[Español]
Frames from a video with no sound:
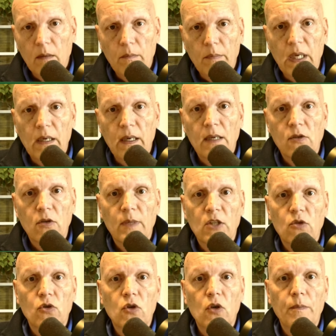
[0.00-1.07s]
Bien, el
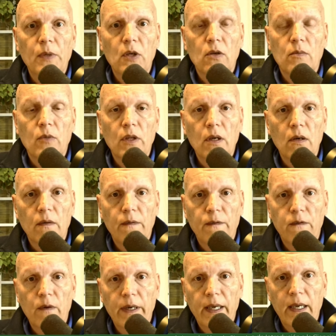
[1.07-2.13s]
somatoscopio, como digo,
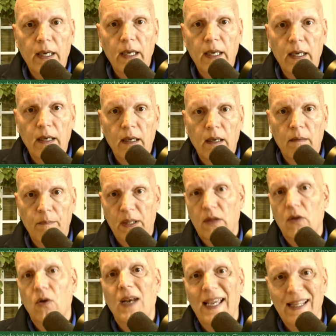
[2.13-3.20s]
fue, eh,
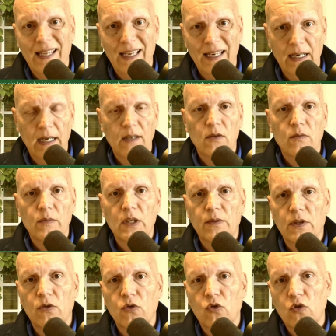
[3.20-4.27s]
empezó la idea en el año
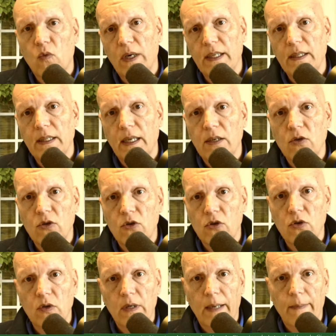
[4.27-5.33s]

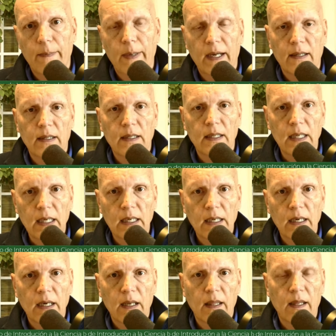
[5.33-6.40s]
1948 a
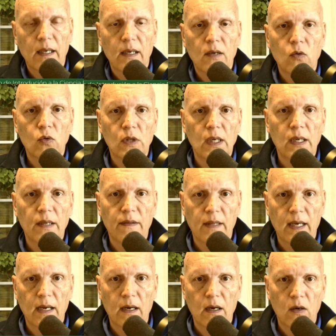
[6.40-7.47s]
partir de
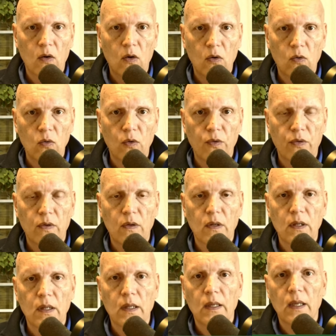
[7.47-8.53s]
utilizar luz
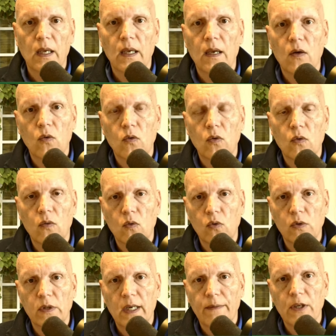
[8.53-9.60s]
mm, eh,
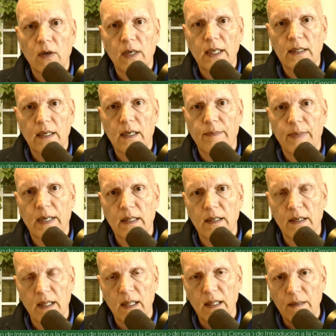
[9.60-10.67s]
ultravioleta, a
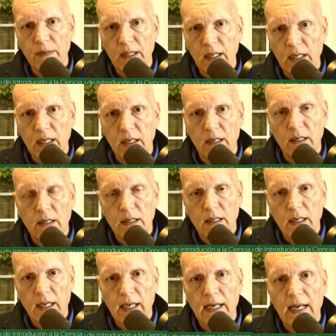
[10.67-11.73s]
partir de dividir
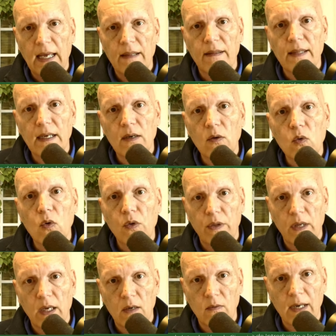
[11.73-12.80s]
el haz de luz
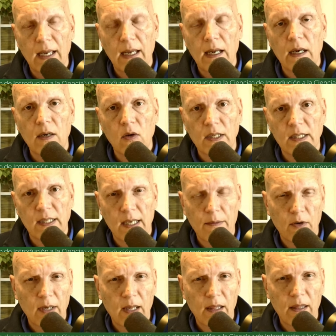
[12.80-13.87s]
en, una, lo que se
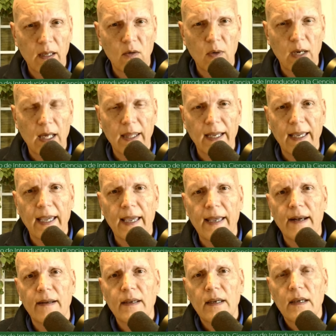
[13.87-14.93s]
llama una célula de
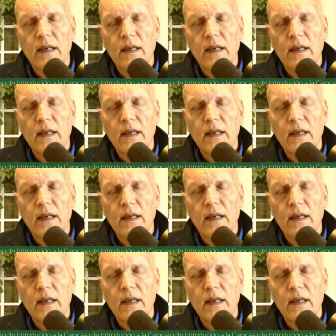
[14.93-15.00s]
Kerr,